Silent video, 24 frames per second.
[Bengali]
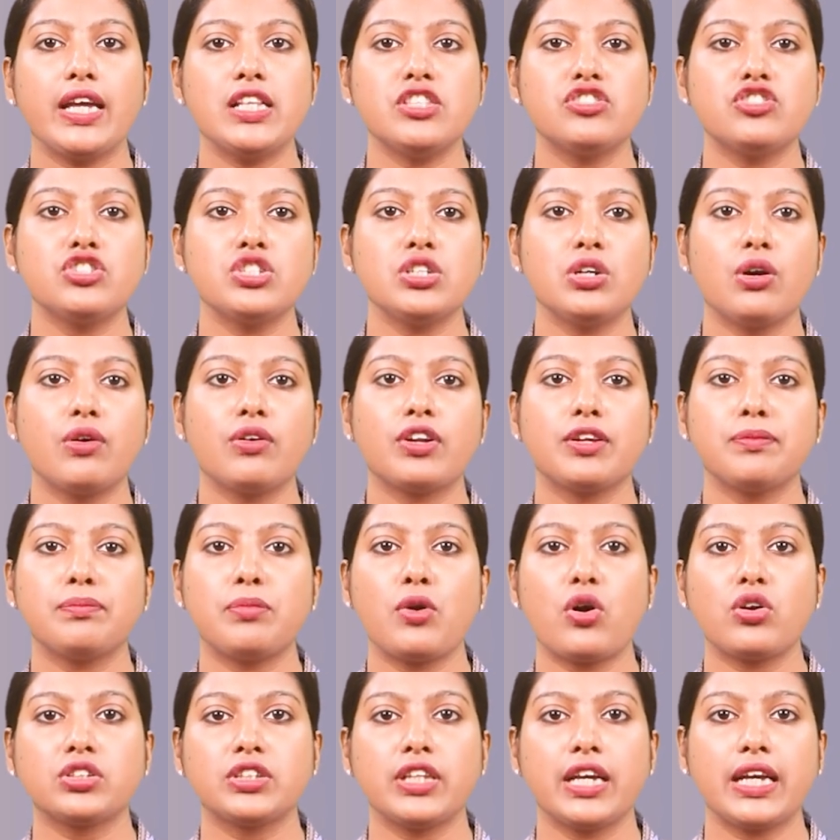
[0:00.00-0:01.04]
এনজিও
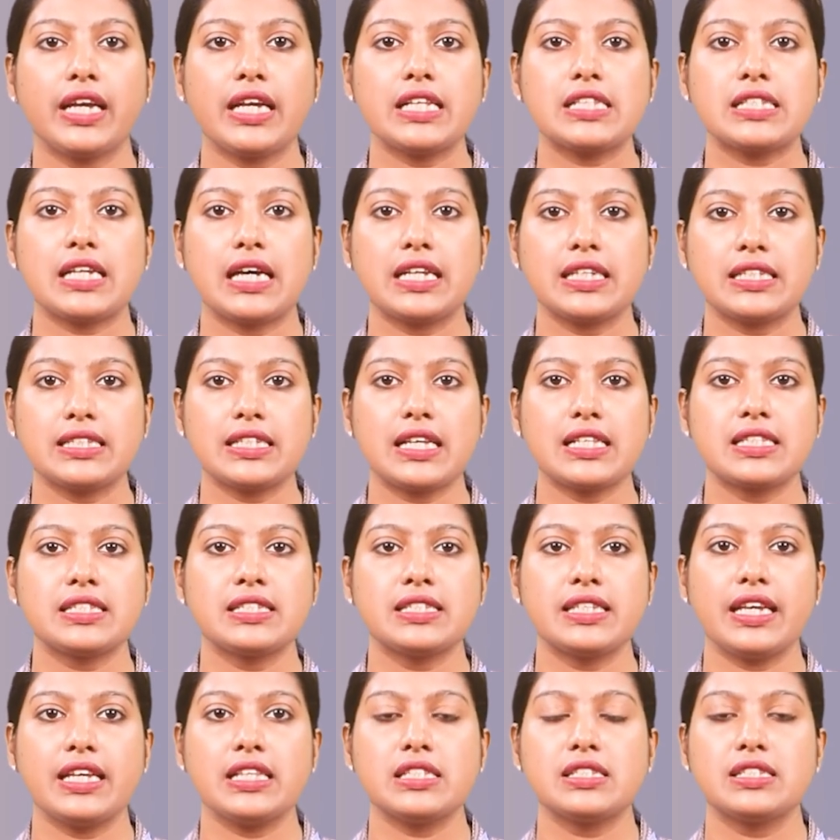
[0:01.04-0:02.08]
রিপোর্ট থেকে জানা
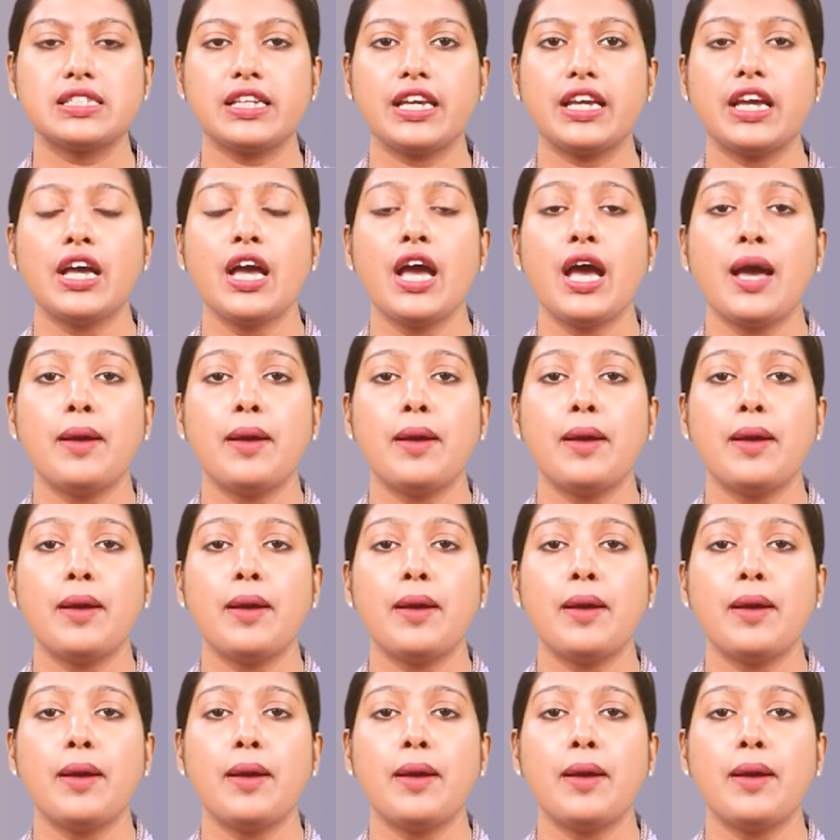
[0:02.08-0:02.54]
যাচ্ছে যে